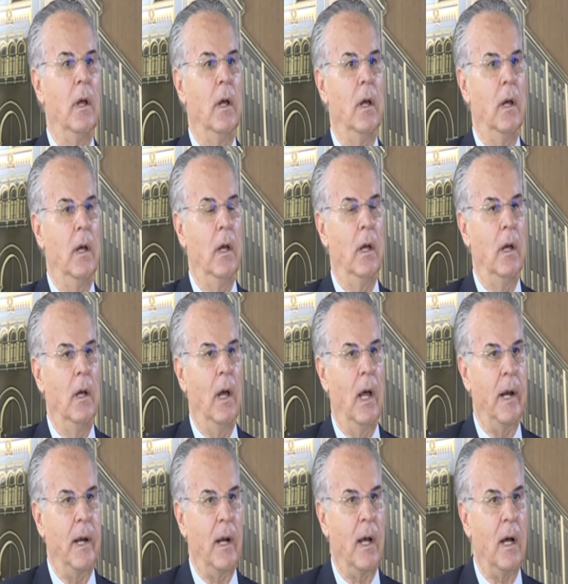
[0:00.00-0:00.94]

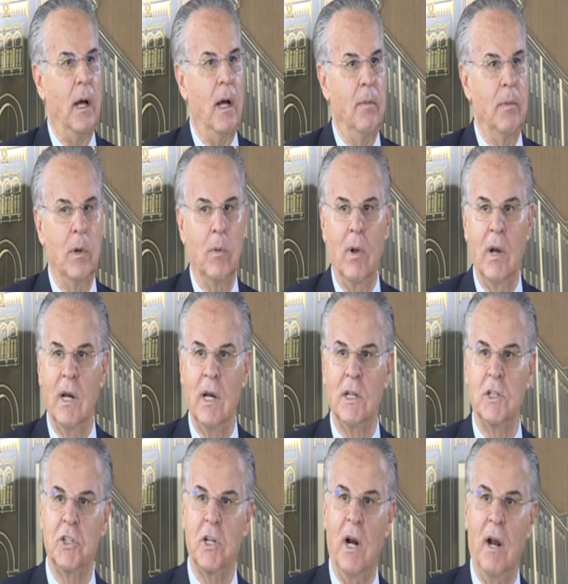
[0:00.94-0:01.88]
آه، الرقابة
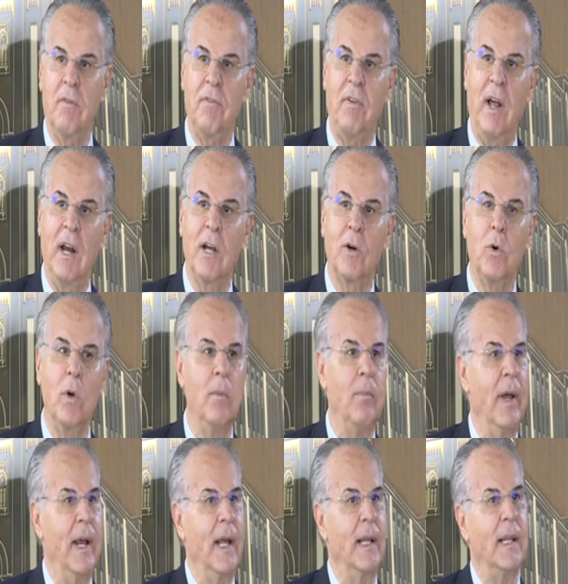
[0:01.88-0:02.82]
والإشراف على كل
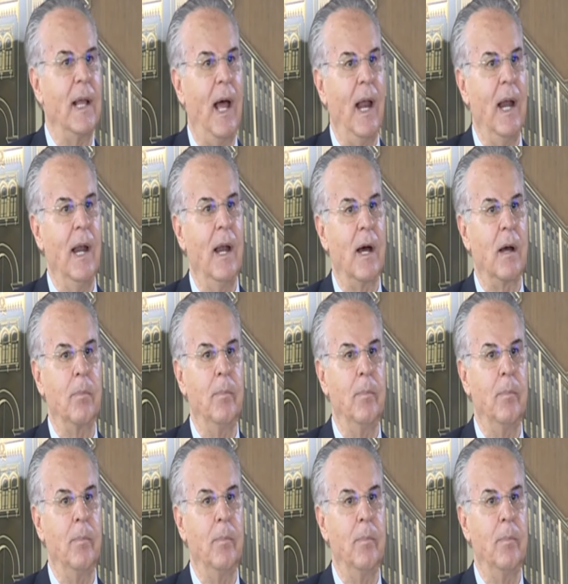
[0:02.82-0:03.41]
ما يتعلق